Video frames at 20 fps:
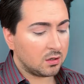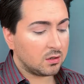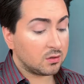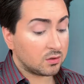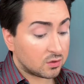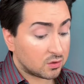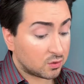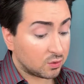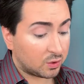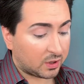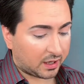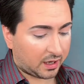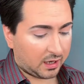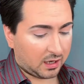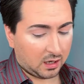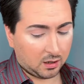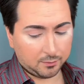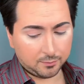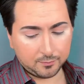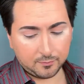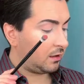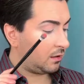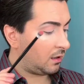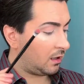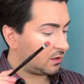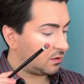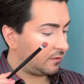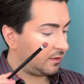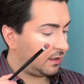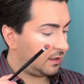zu kreieren.
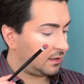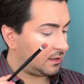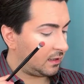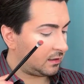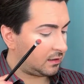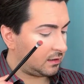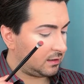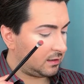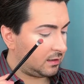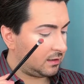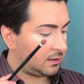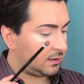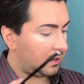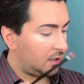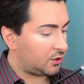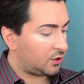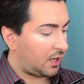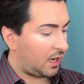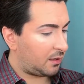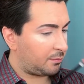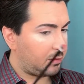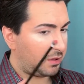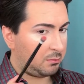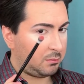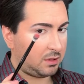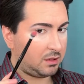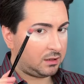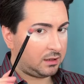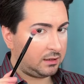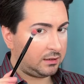Also wie gesagt, die sind sehr stark
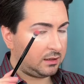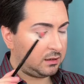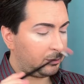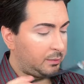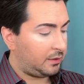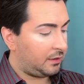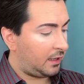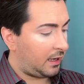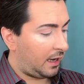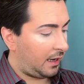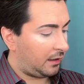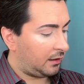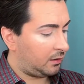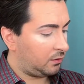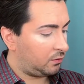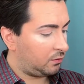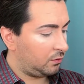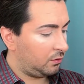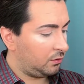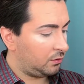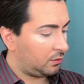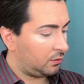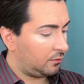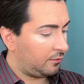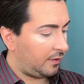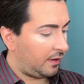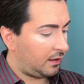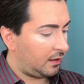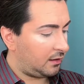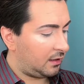pigmentiert. Ich bin hier eingetuckt und
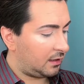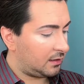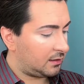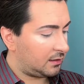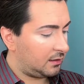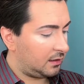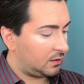werde das hier